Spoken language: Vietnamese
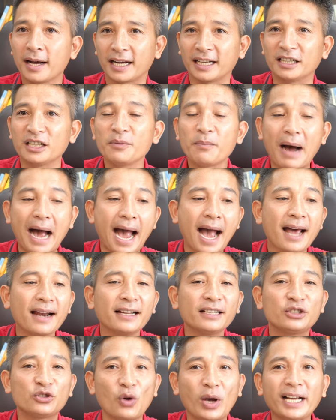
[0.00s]
Cái thứ ba
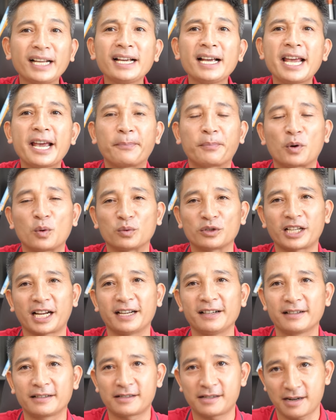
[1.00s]
là doanh nghiệp cũng
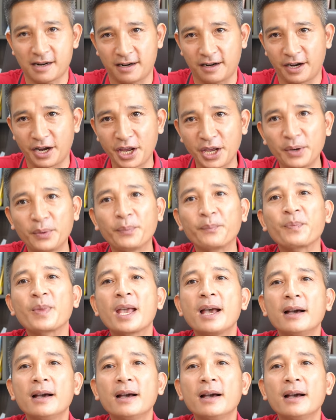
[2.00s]
sẽ được sở hữu